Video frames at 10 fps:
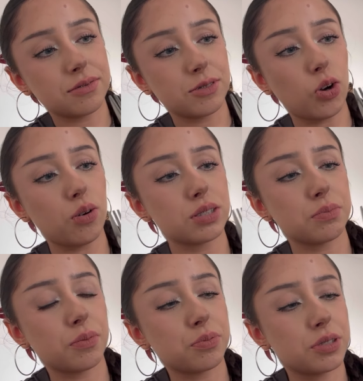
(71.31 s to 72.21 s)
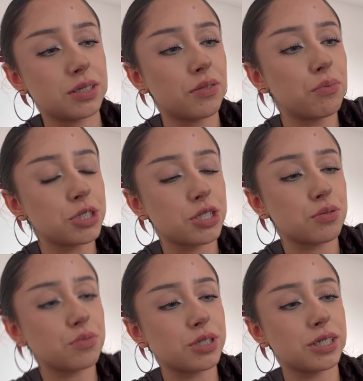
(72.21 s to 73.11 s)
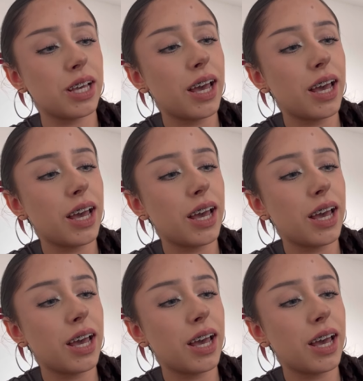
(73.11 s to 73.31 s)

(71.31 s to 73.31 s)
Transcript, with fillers: wychodzę, bo później znowu muszę się uczyć.